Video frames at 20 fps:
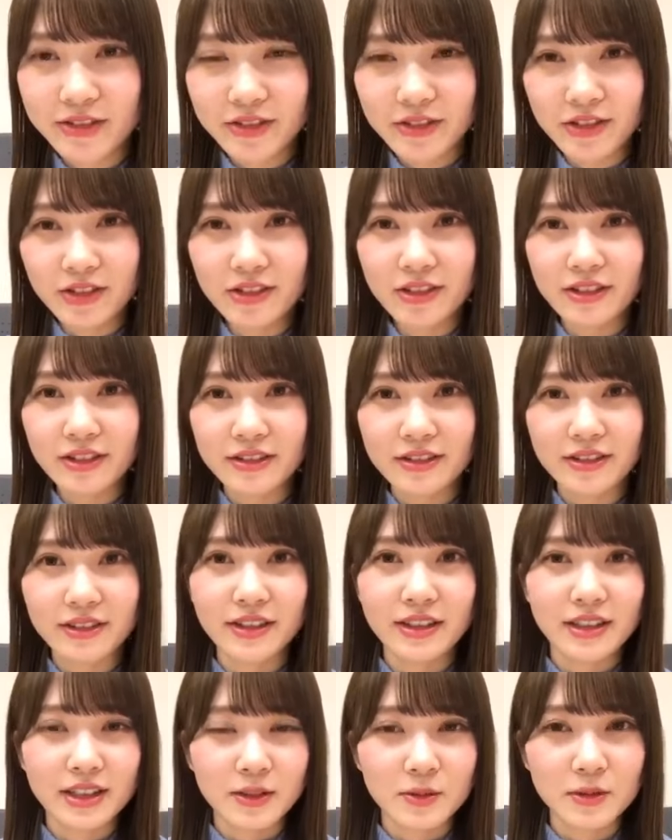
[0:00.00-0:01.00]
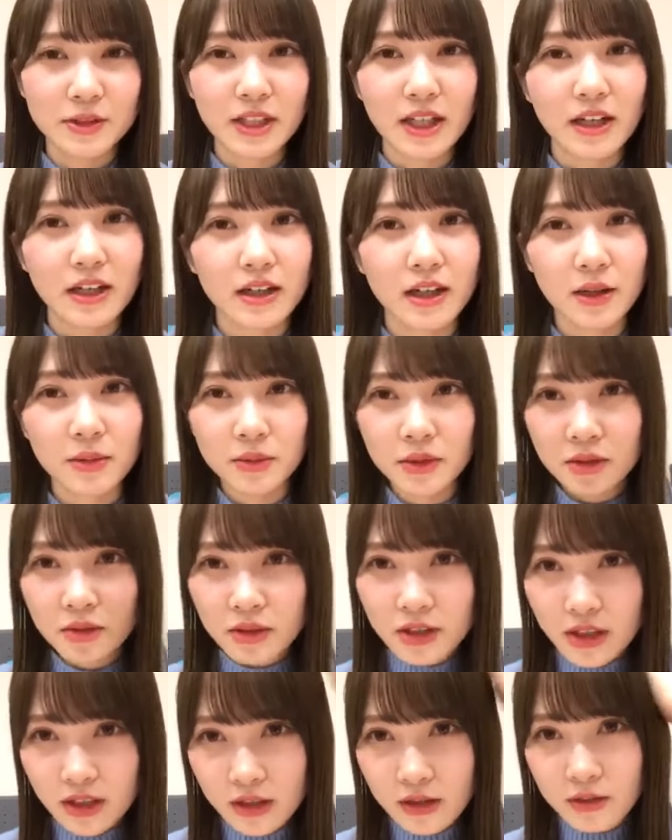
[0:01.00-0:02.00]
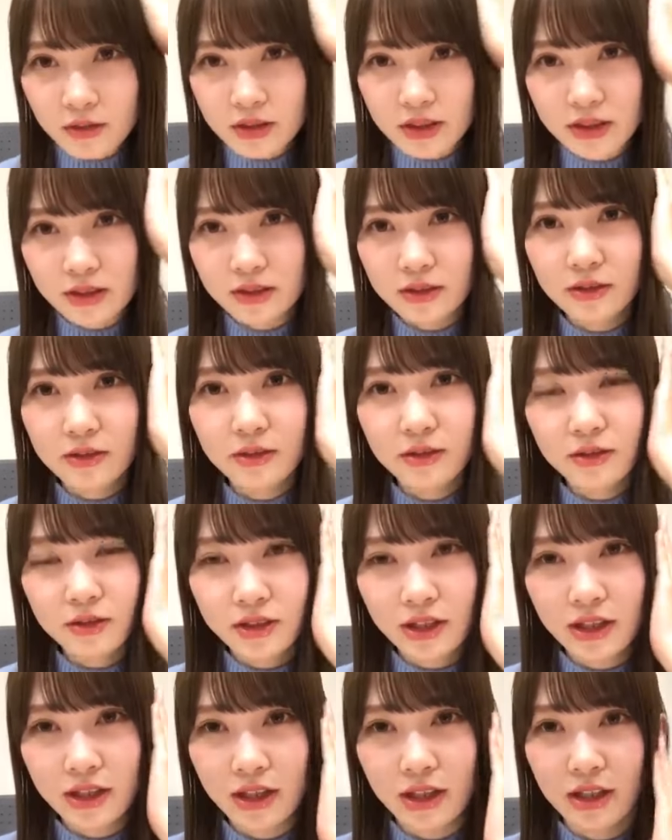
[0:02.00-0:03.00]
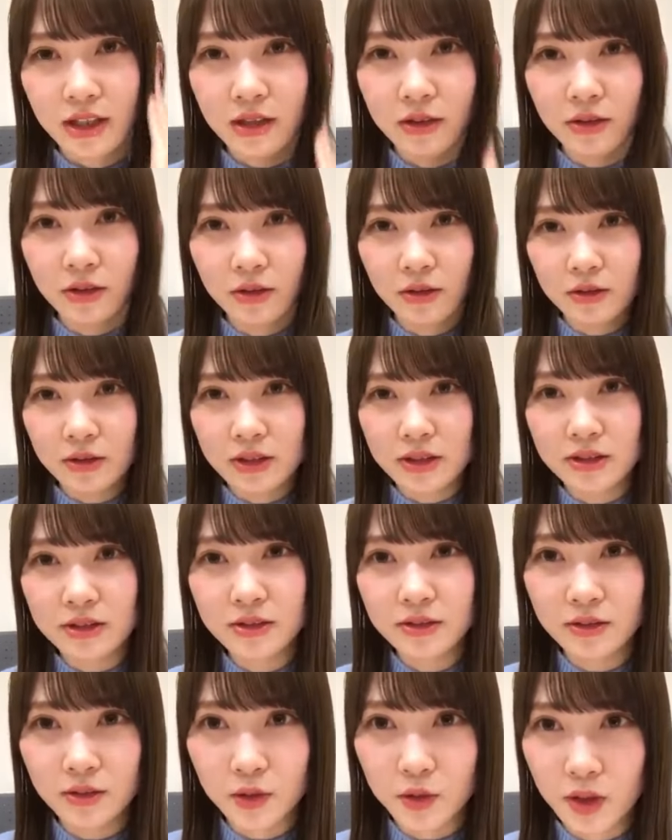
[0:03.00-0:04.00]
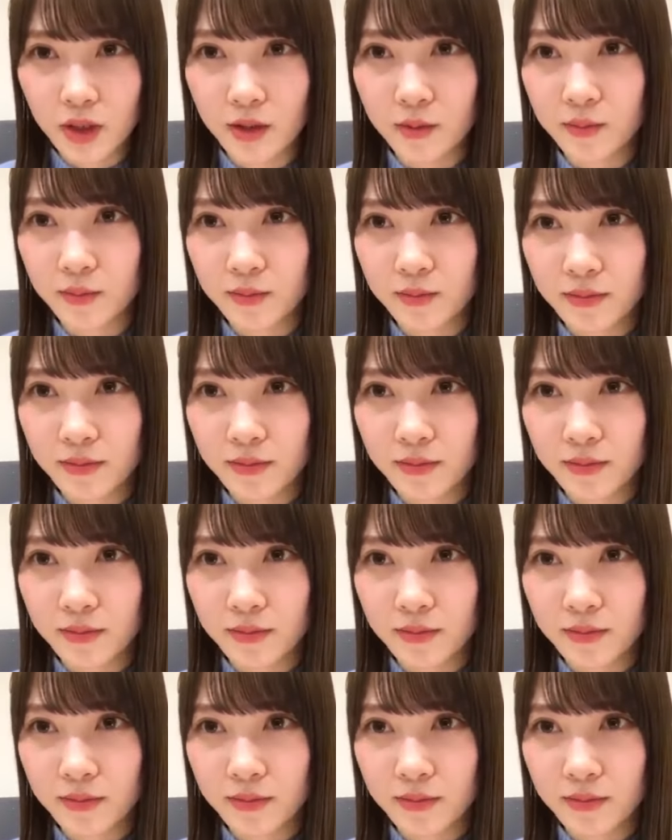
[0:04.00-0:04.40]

本当？でもさ、髪の毛が落ち着くとさ、なんかいろいろ落ち着くよね。